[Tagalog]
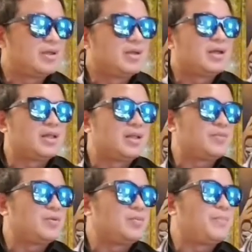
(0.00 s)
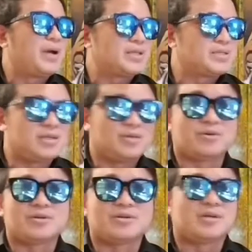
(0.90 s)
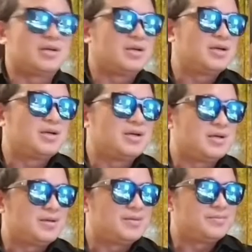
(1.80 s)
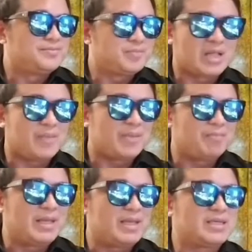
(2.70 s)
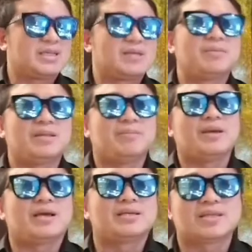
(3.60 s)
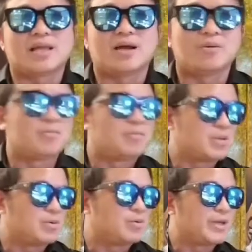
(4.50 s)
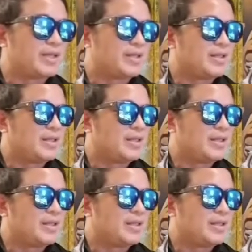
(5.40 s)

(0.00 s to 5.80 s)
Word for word: alam nyo, mabait si Lord. Uh, maraming blessing na binibigay sa taong matulungin.